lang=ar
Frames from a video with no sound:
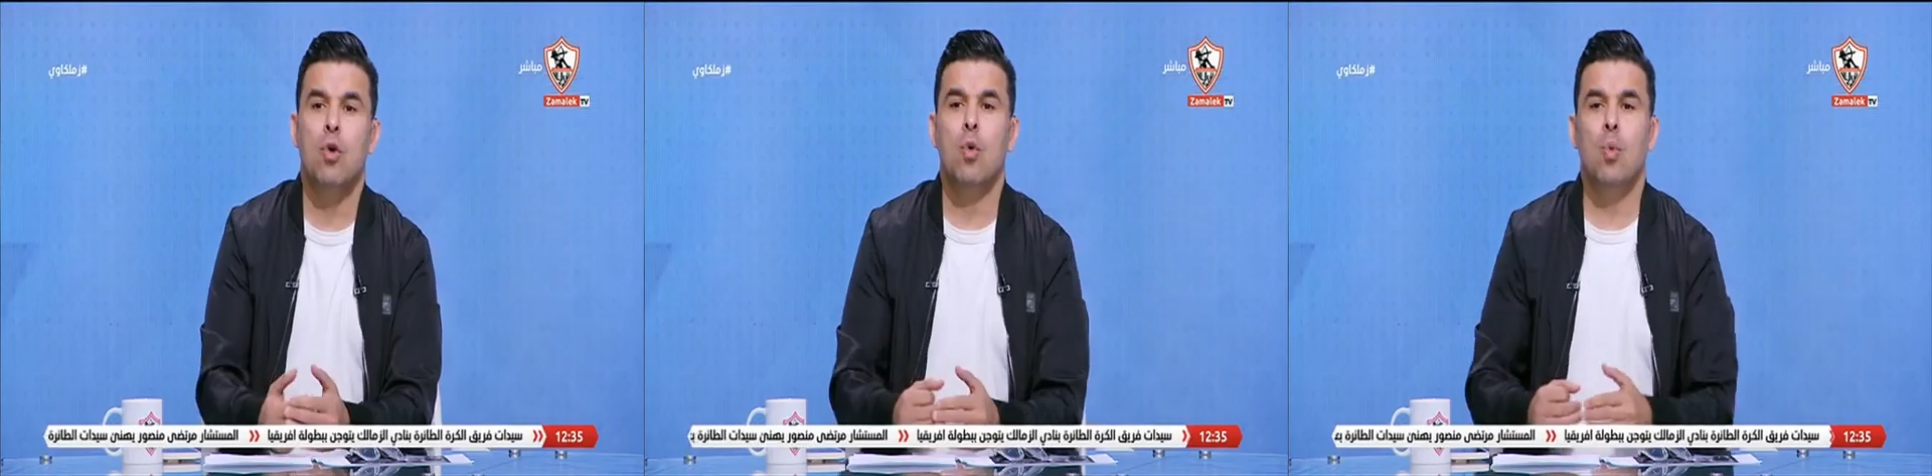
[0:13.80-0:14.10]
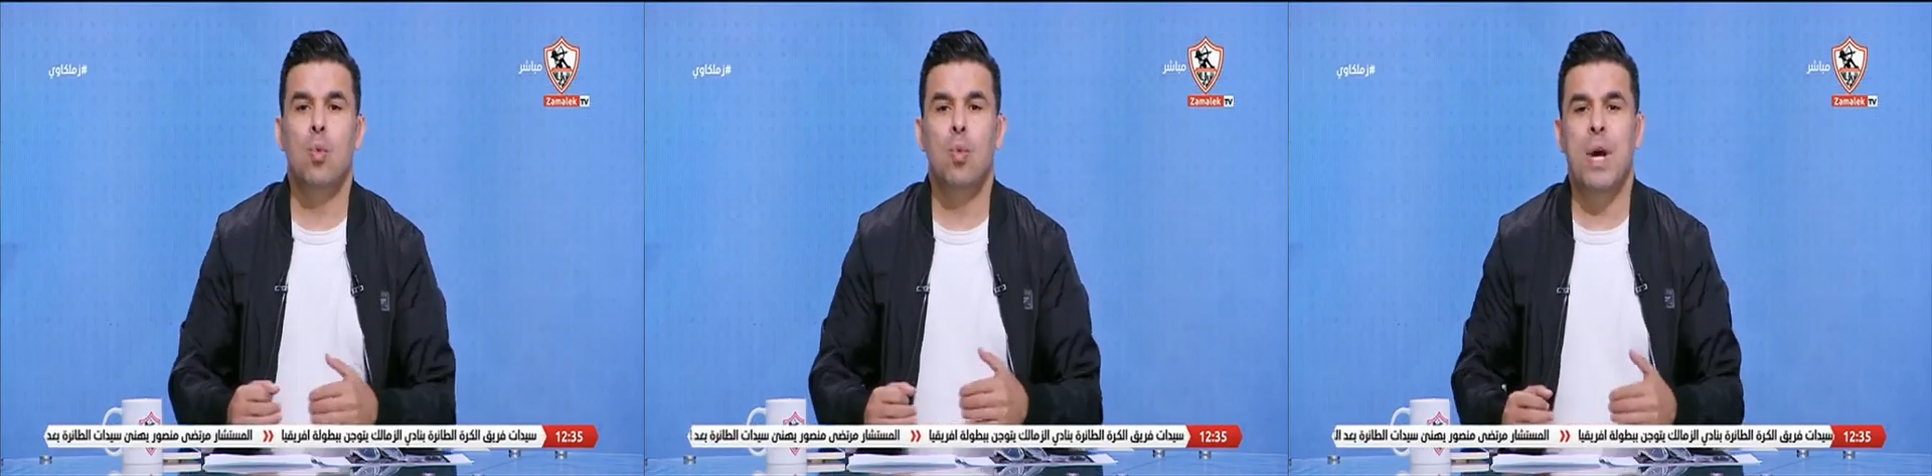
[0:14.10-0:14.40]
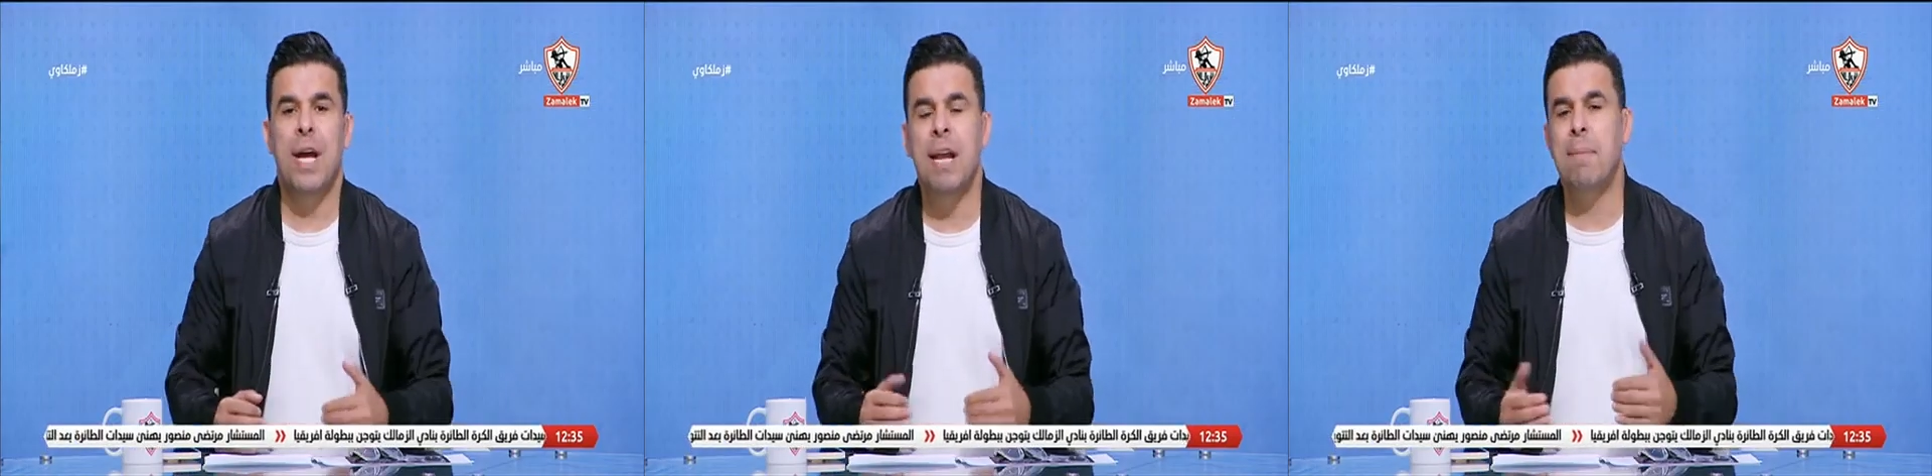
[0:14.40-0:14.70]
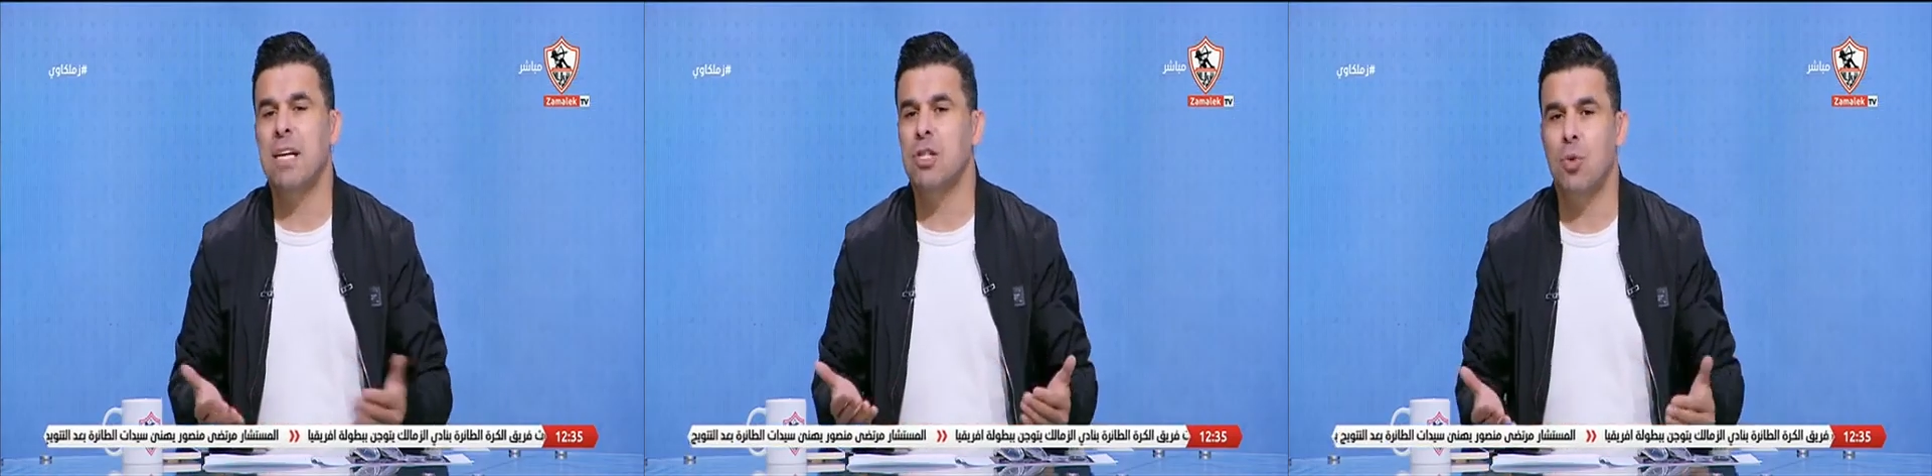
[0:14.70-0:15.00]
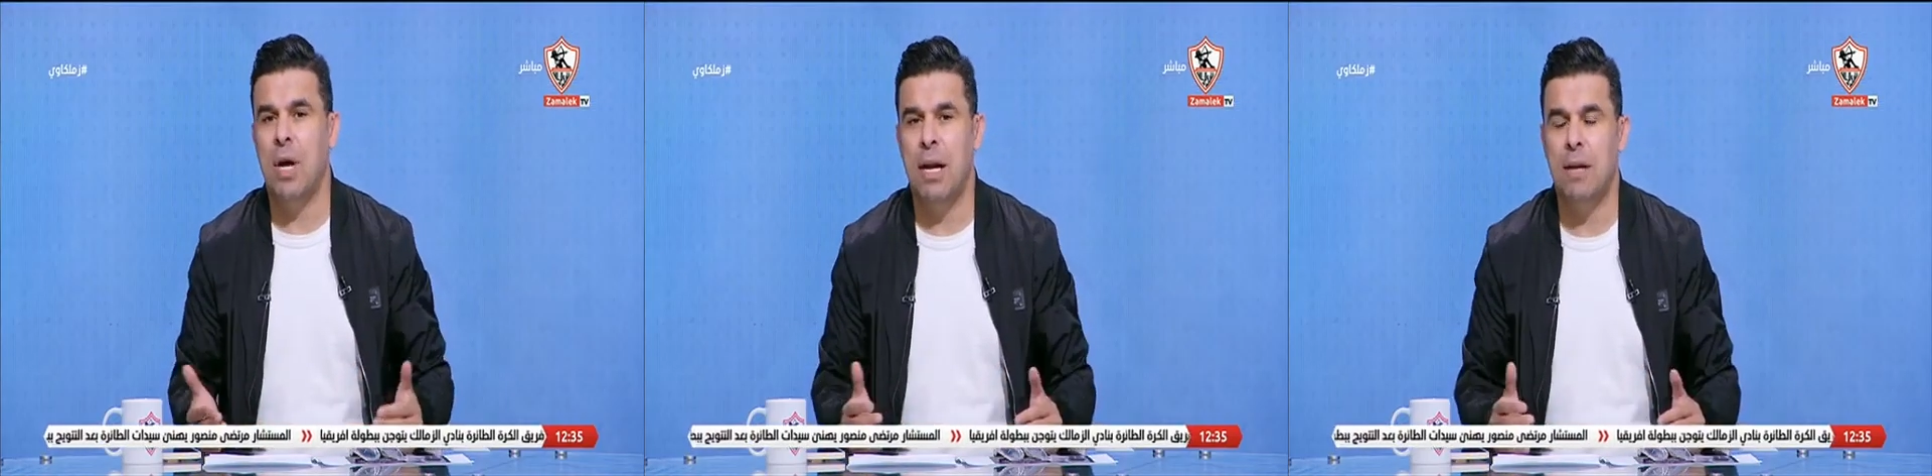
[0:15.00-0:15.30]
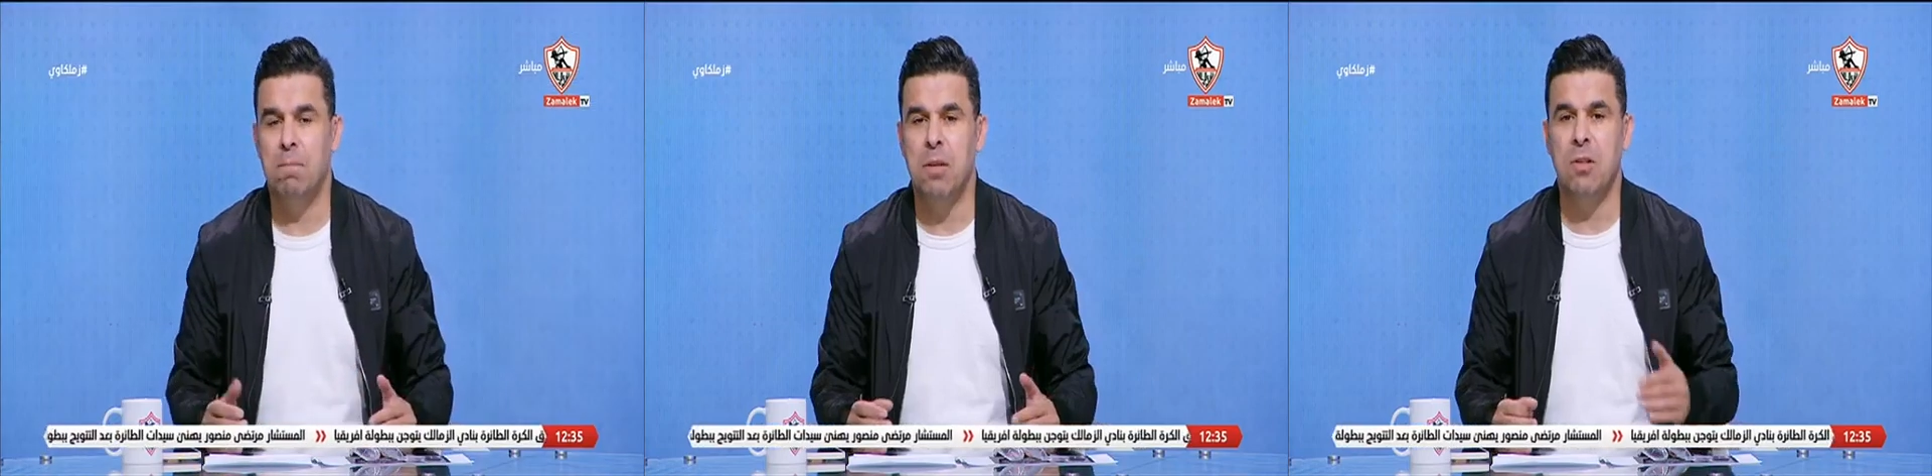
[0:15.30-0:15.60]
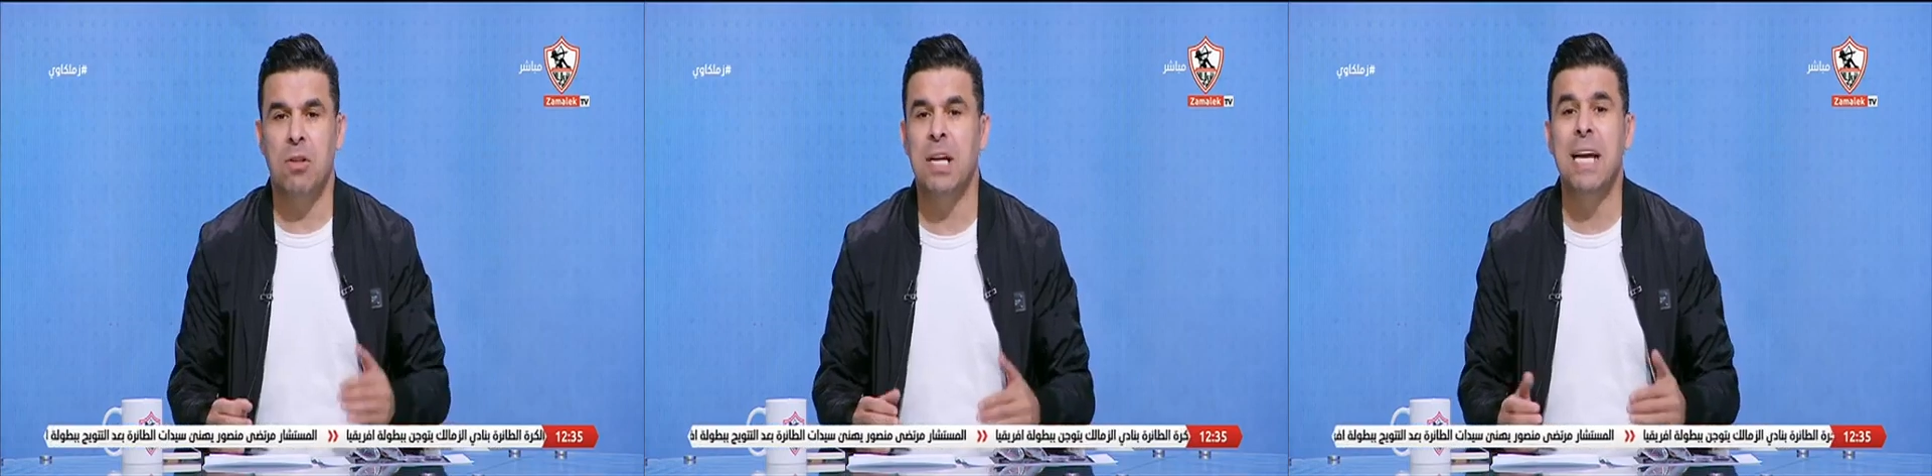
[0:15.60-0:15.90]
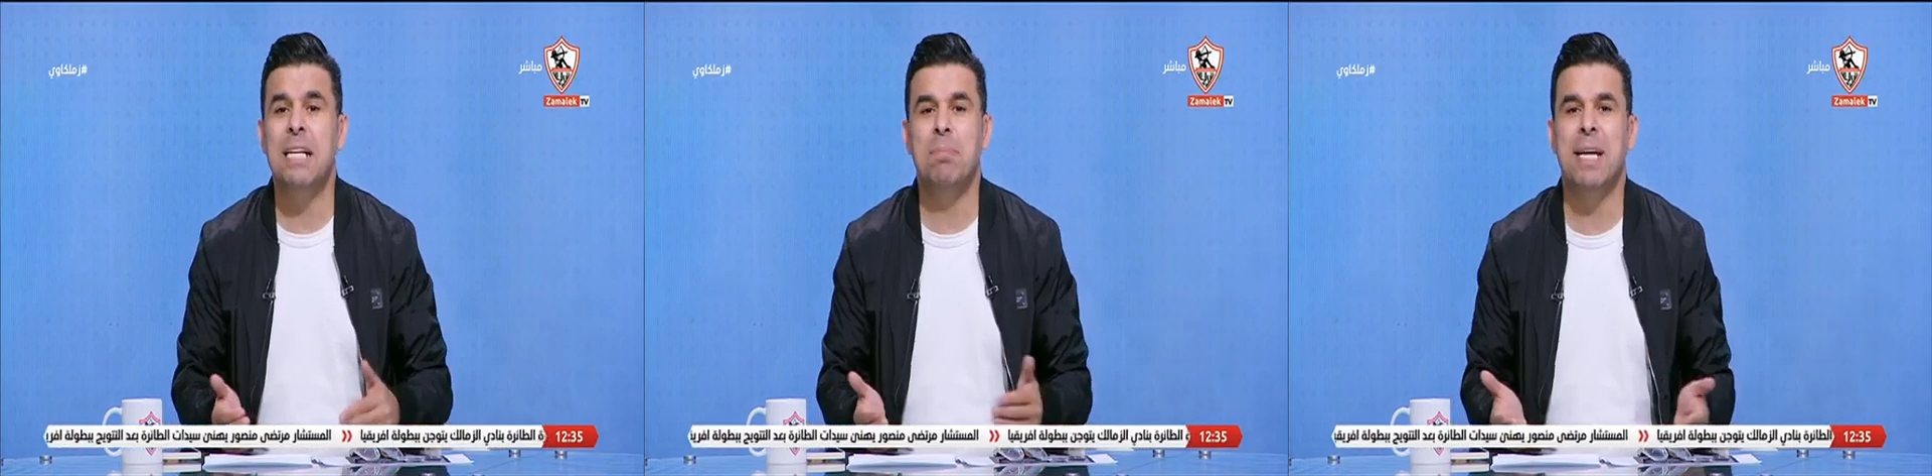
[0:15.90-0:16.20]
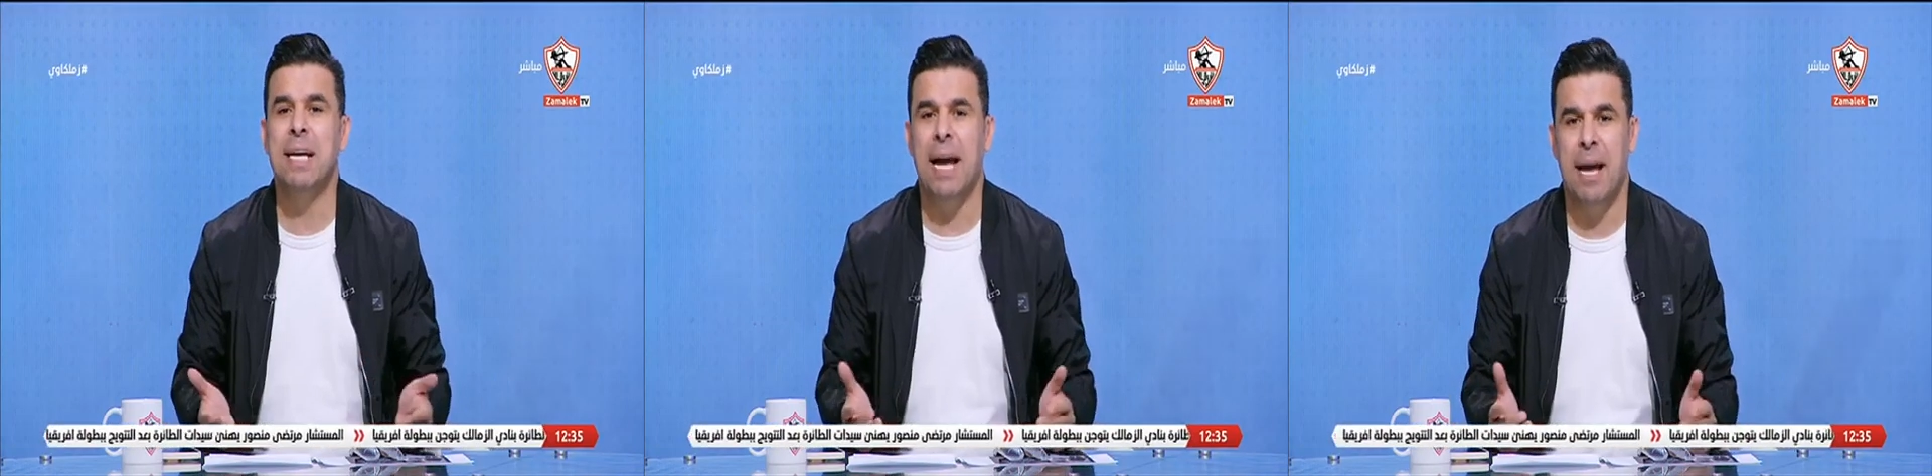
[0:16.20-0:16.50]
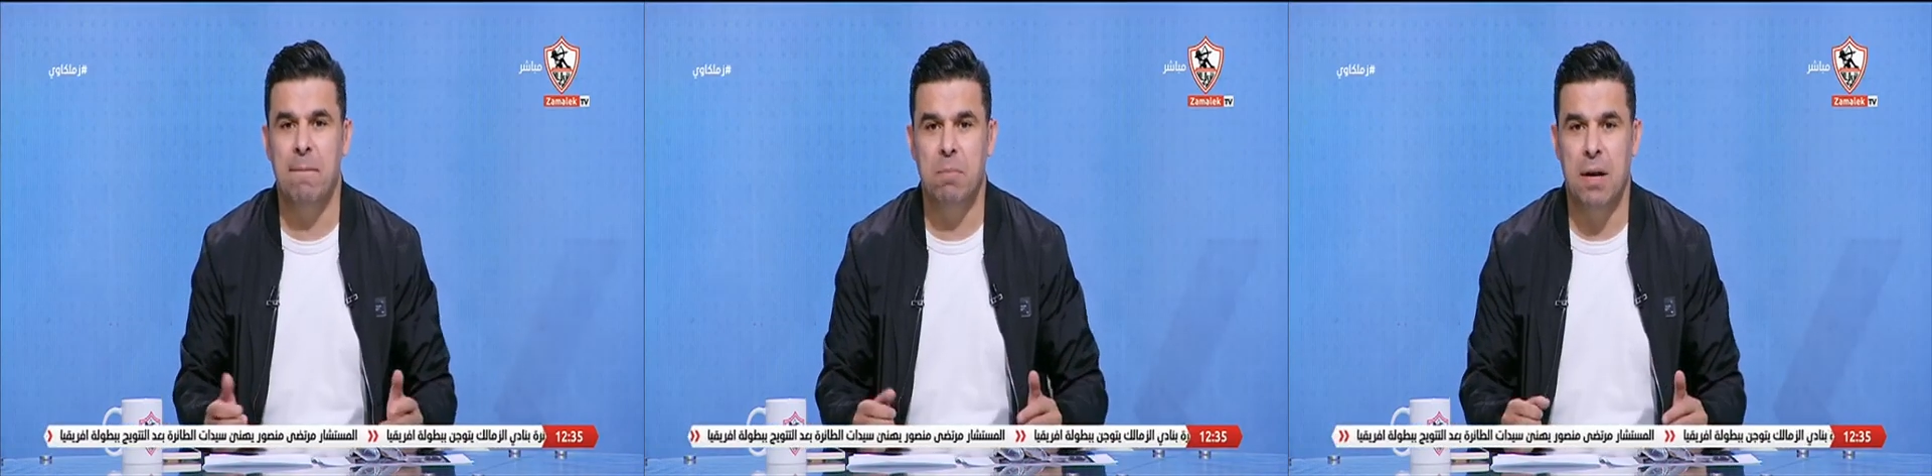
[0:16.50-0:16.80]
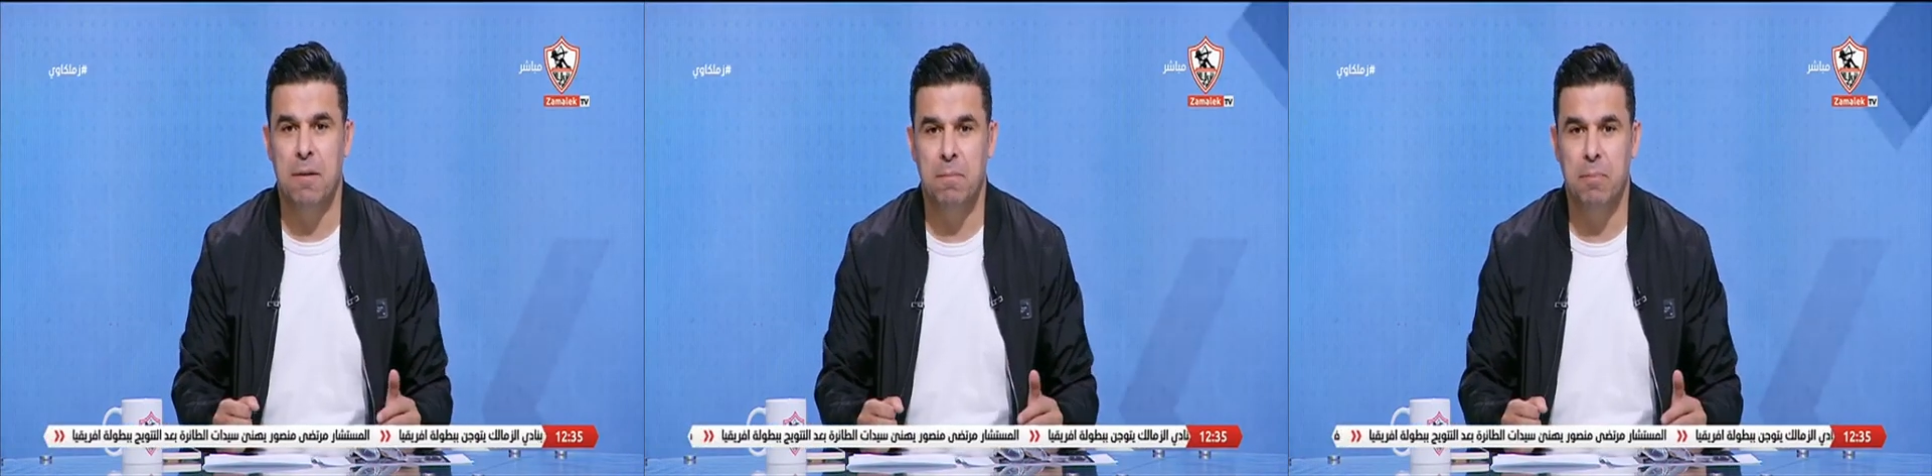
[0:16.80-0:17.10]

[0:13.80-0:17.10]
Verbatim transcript: وهنا بقى السؤال الطريقه دي بتنجح امتى